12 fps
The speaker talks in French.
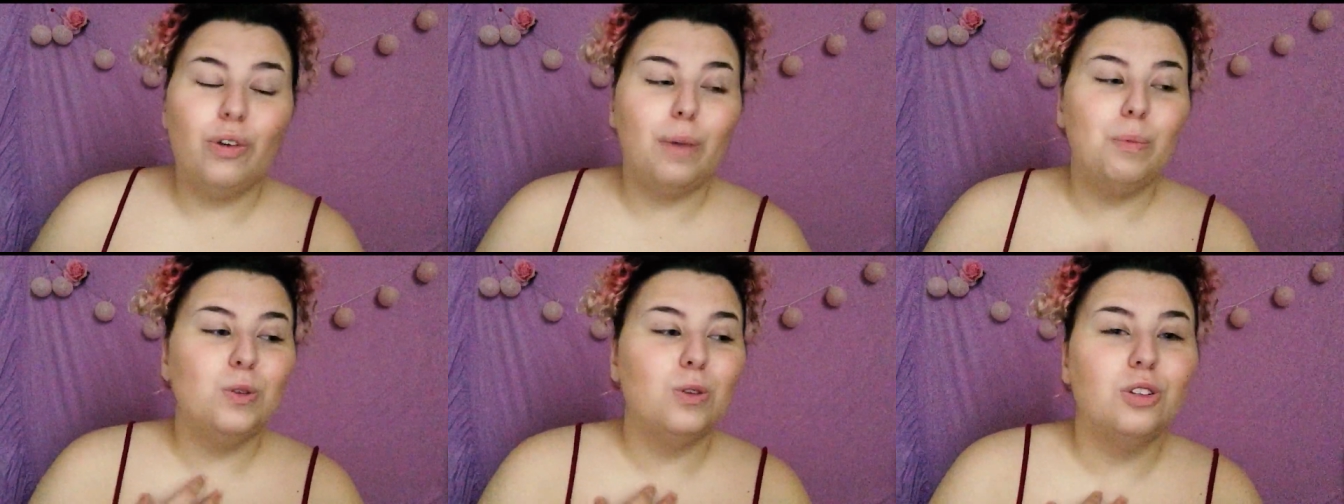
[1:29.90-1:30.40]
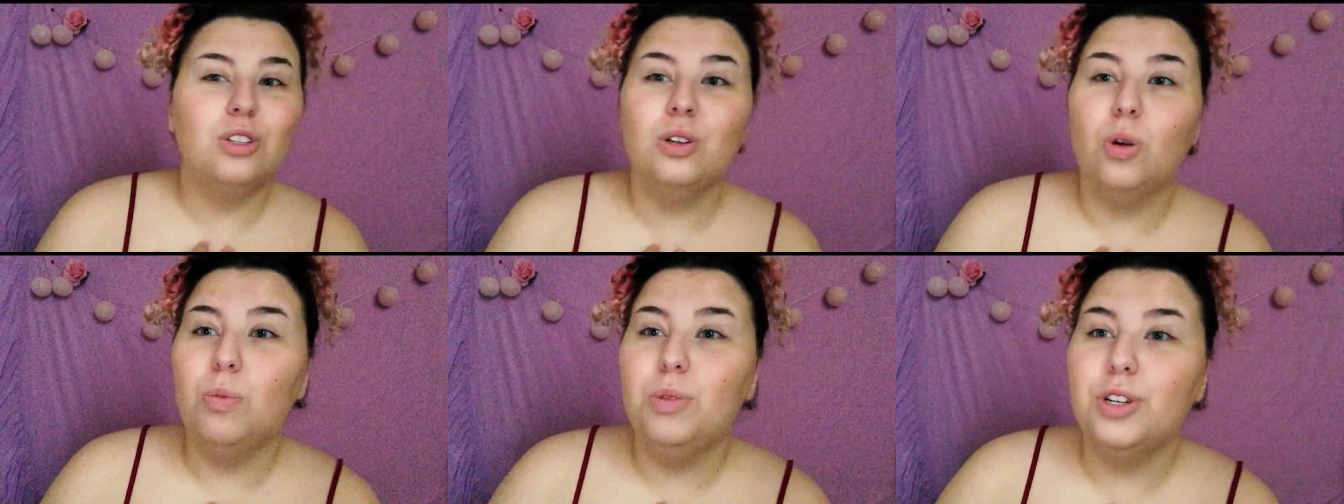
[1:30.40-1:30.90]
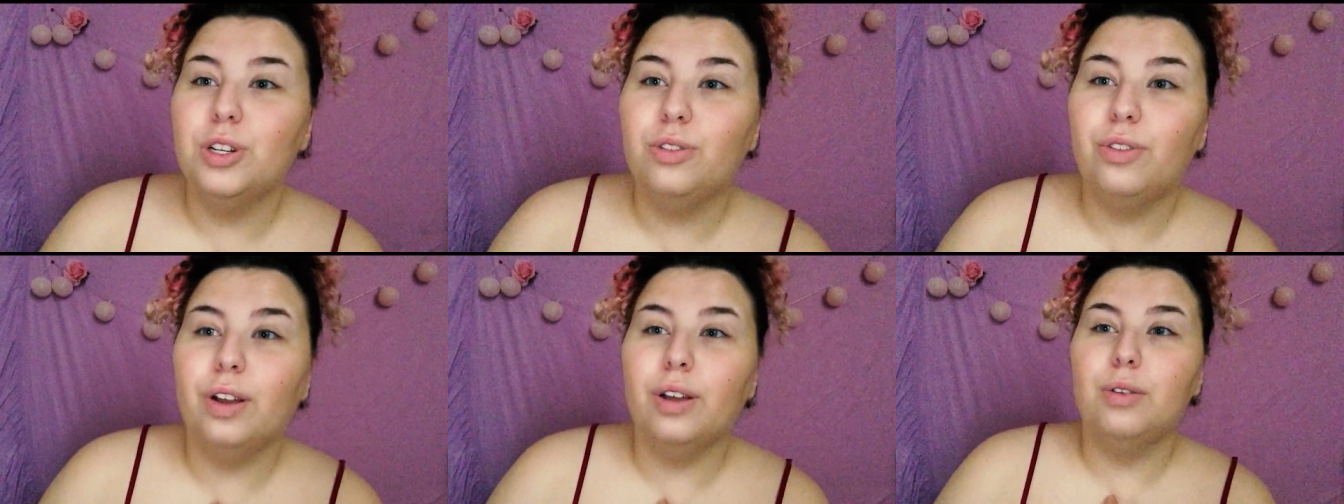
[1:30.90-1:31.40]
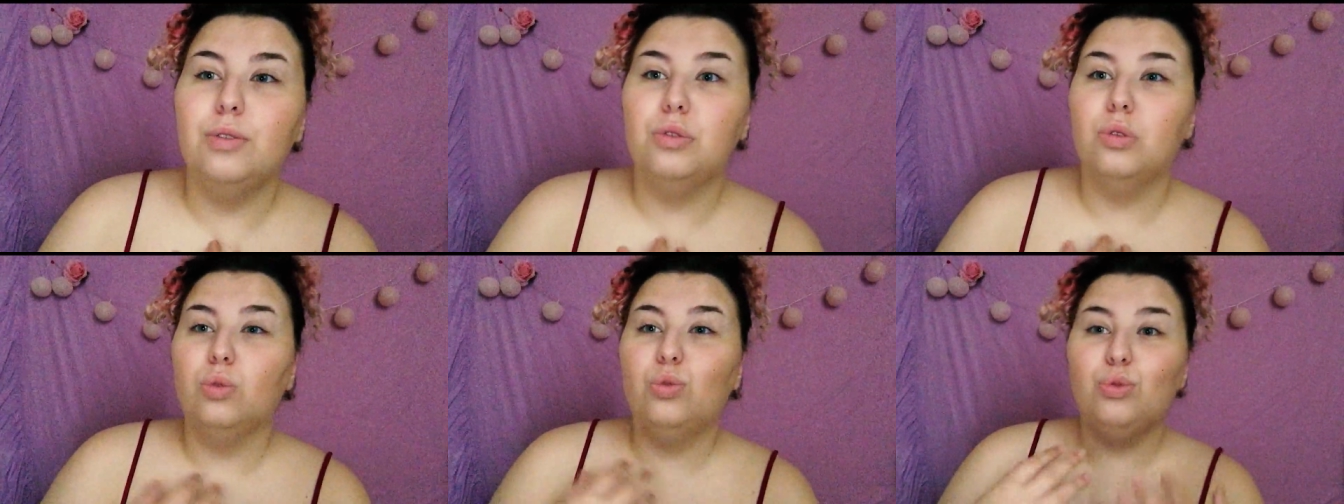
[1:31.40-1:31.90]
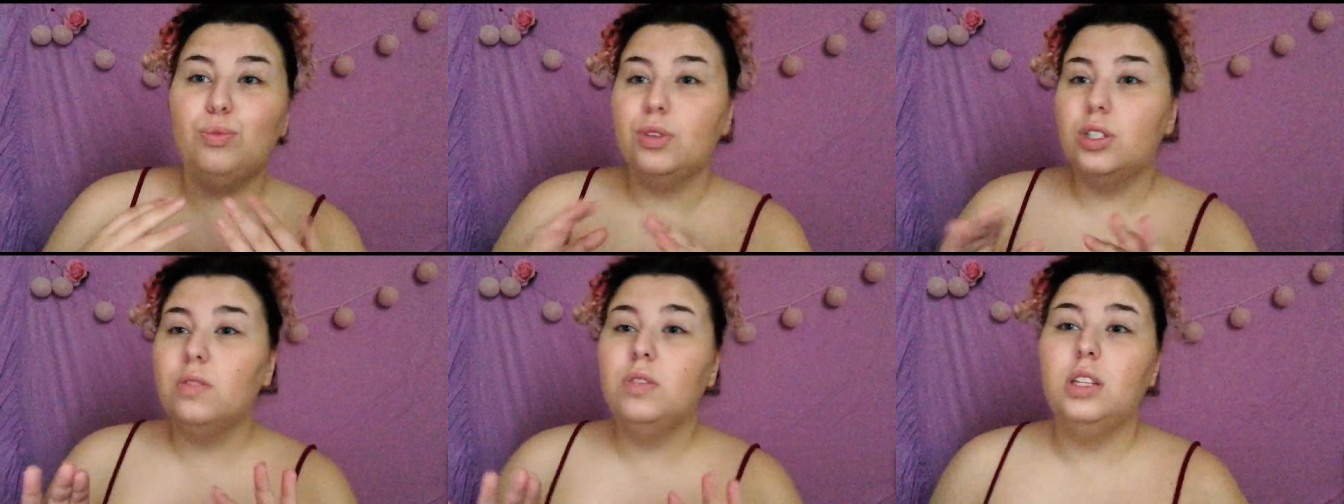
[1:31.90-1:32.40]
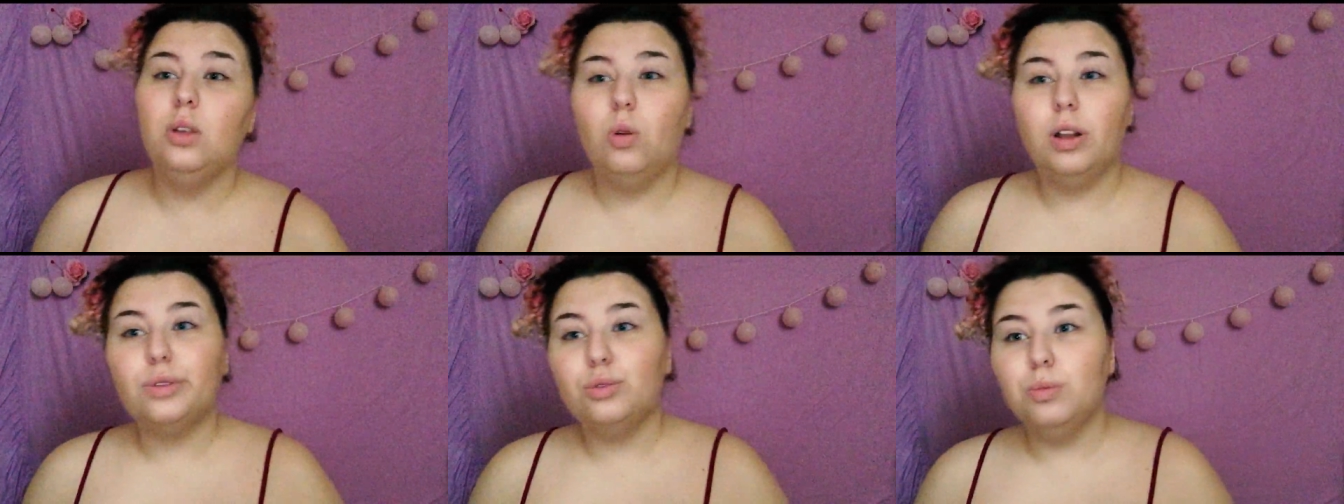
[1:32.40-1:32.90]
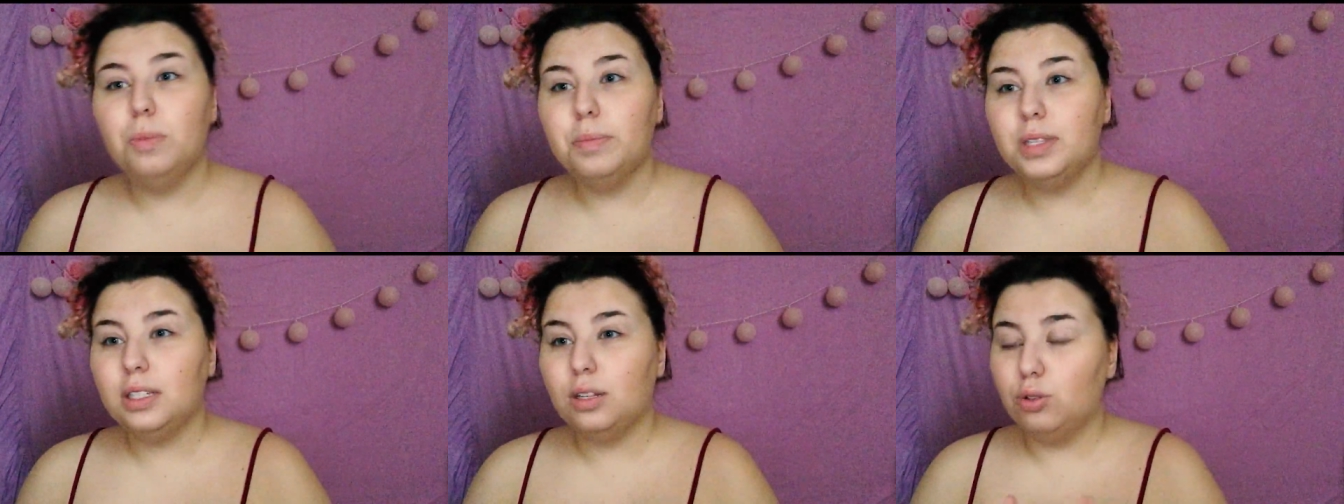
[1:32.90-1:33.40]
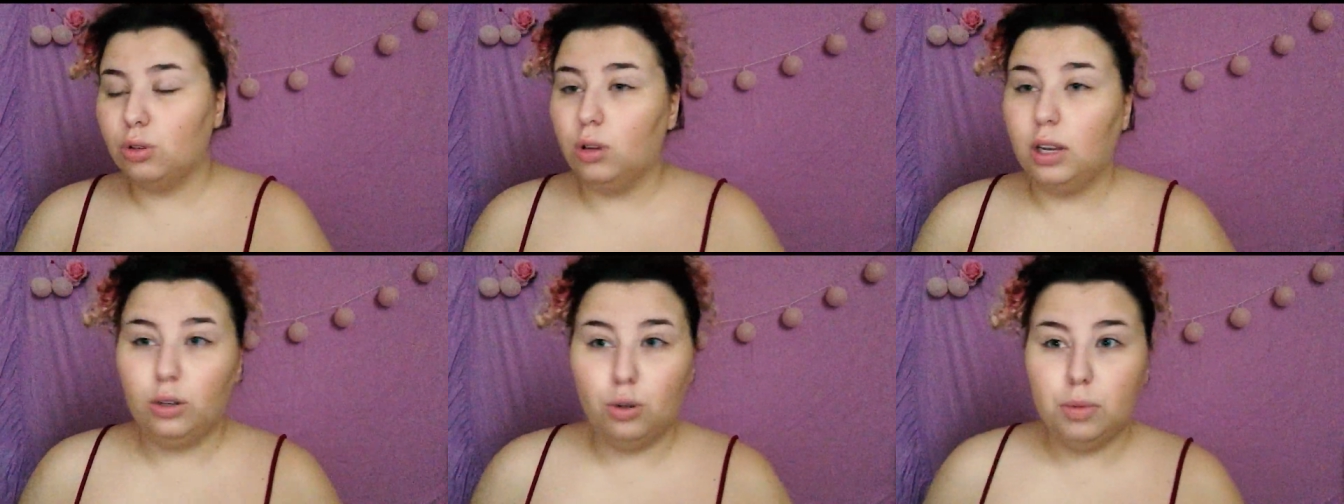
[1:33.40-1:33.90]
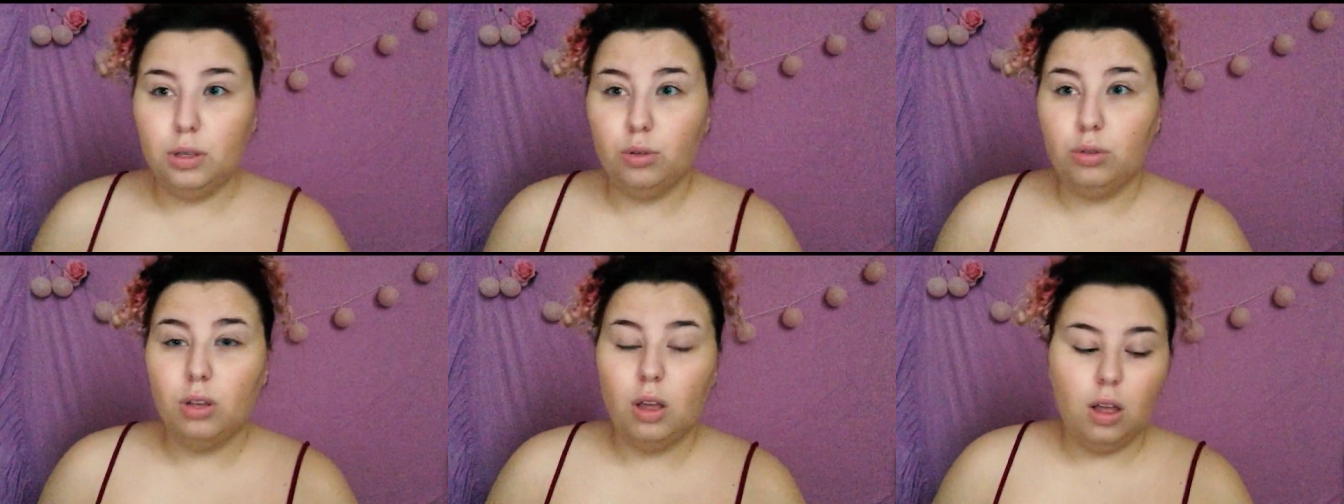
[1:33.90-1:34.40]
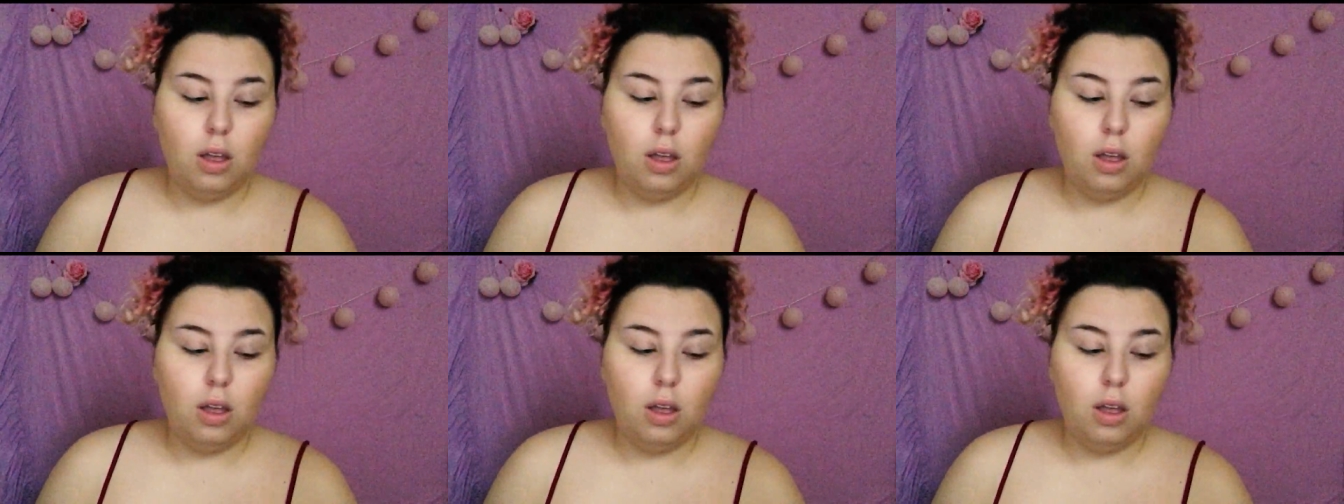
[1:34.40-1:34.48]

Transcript: vraiment sentie obligée de faire une toute petite vidéo là-dessus, même si ça dure quelques minutes.